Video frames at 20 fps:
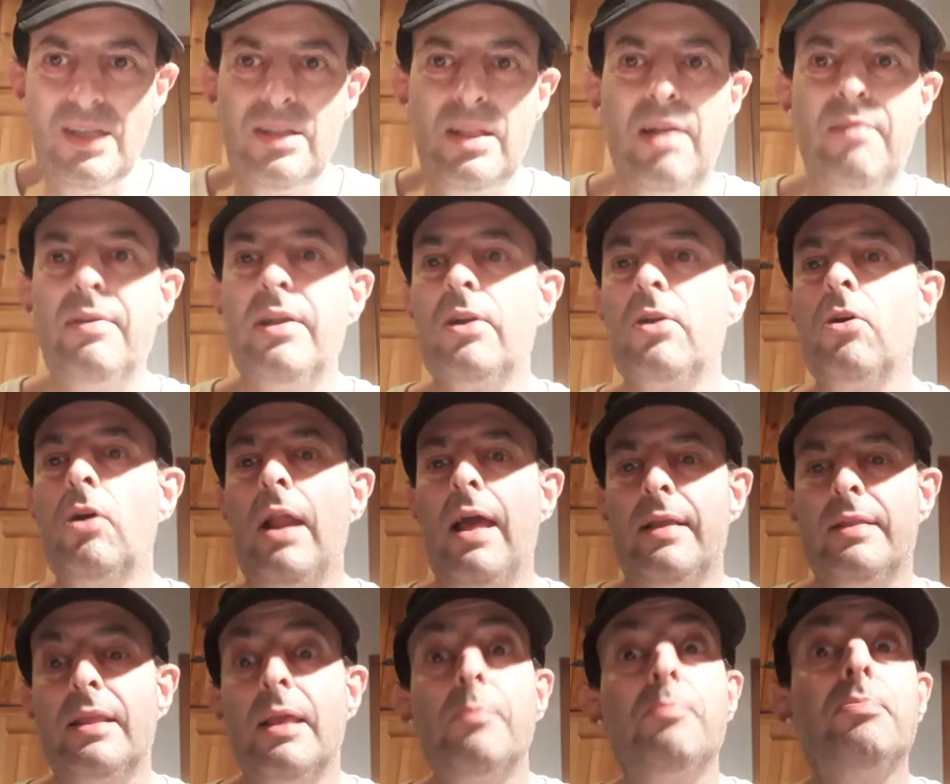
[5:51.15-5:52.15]
tra
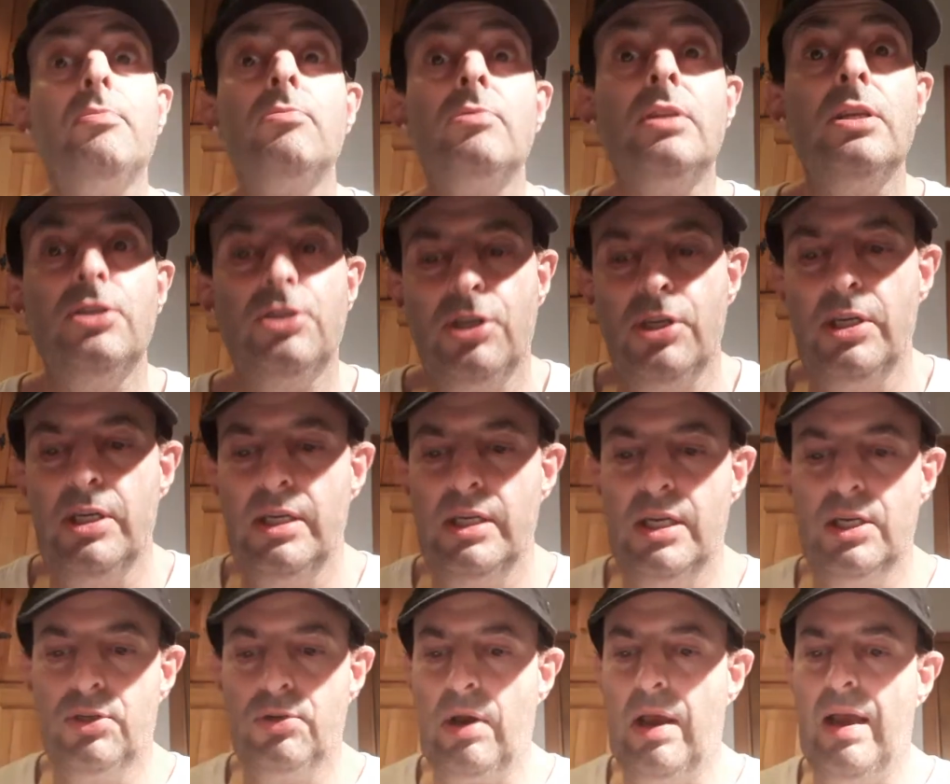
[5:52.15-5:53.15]
virgolette, i
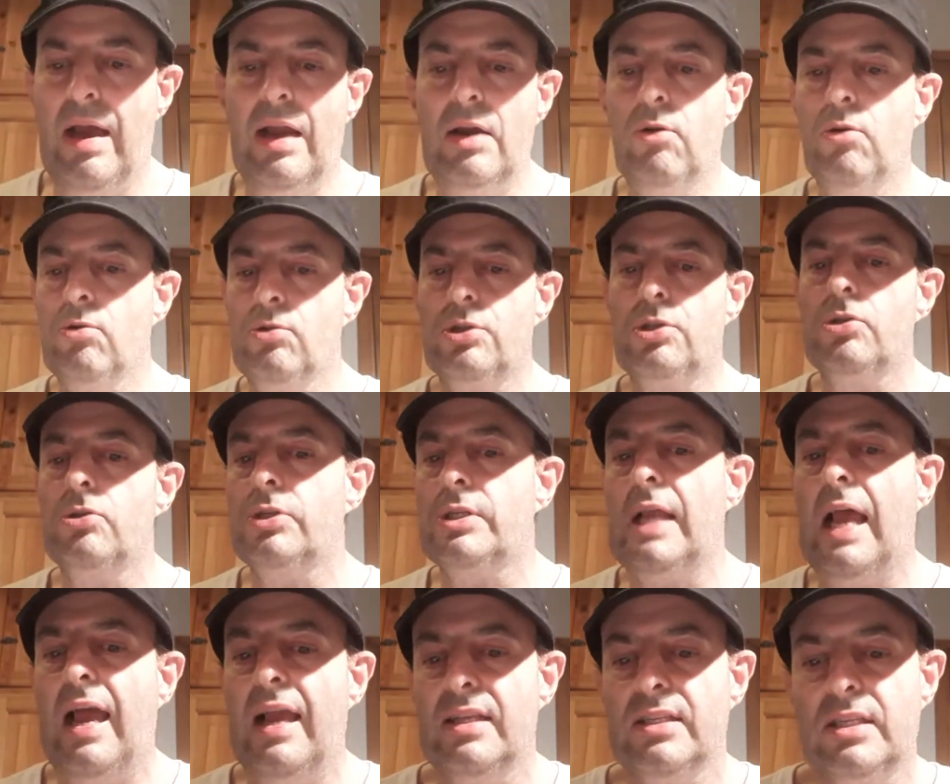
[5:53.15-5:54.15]
punticini, cioè Alonso,
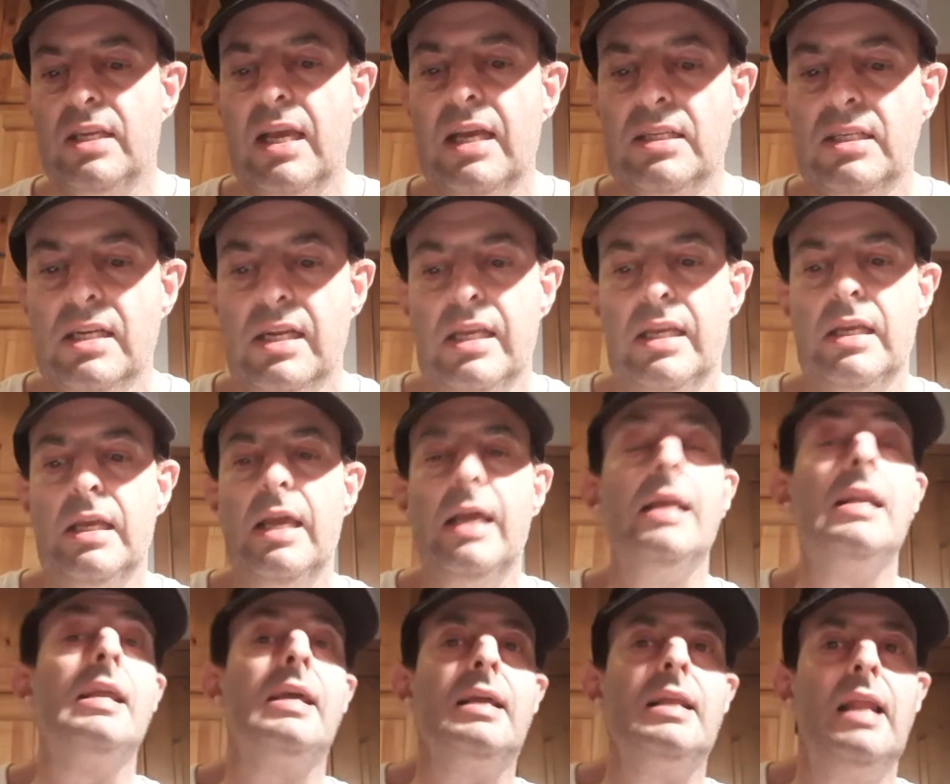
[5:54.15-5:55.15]
Sainz, Gasly
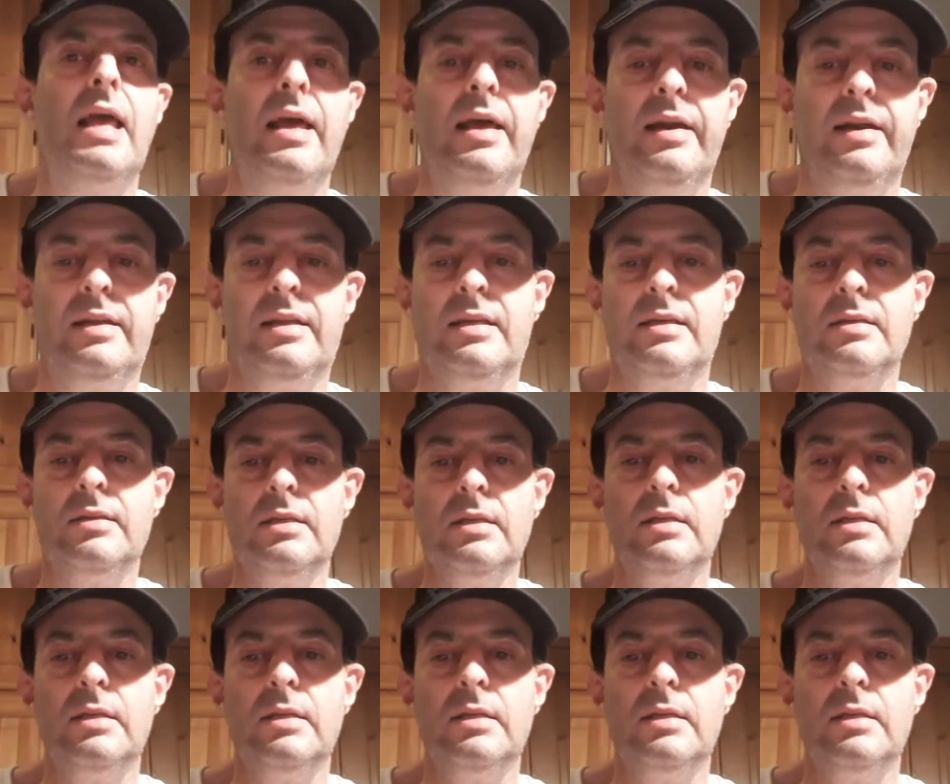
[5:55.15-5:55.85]
e Leclerc.